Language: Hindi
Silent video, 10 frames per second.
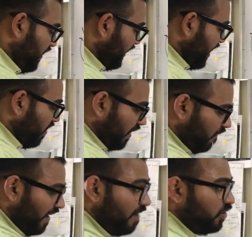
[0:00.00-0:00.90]
फिर क्या होगा
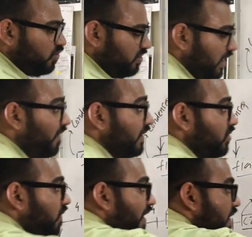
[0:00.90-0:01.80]
फाइव टू सेवन
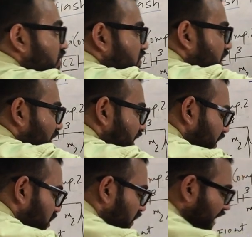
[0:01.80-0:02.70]
तो फाइव टू सेवन या
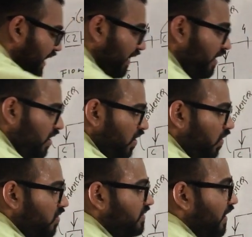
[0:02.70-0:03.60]
थ्रोटलिंग
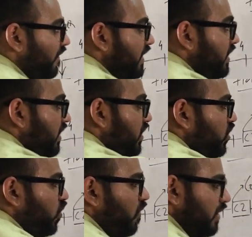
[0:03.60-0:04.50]
और सेवन
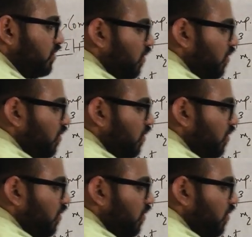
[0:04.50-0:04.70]
टू वन